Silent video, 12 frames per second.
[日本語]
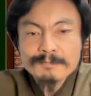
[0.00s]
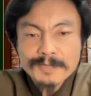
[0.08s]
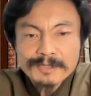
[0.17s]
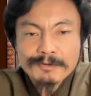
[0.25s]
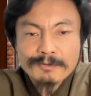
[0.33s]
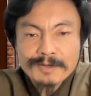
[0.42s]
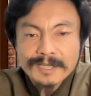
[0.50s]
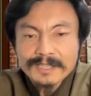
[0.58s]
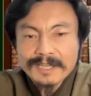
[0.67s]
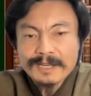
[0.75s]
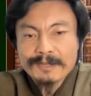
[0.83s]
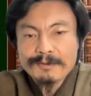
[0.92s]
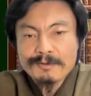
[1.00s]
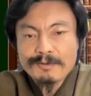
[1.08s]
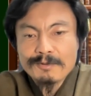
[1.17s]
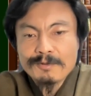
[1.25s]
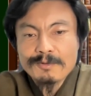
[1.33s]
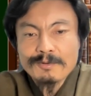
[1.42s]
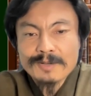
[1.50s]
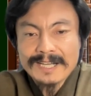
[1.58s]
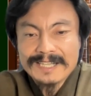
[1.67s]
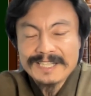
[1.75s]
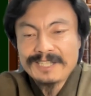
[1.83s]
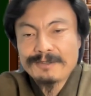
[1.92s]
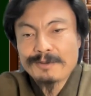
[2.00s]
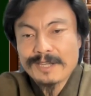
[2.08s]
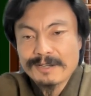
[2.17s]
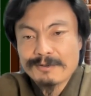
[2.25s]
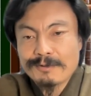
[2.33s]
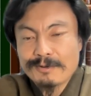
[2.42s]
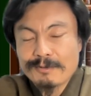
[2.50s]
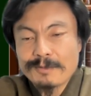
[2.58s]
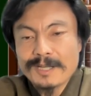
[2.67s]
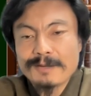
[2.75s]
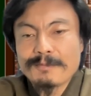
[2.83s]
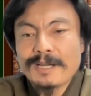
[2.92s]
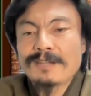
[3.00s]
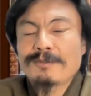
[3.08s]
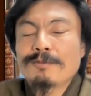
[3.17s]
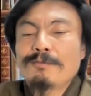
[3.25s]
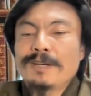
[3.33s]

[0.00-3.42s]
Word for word: まあ、その他にね、あの、鍵の変更料、まあ、前の、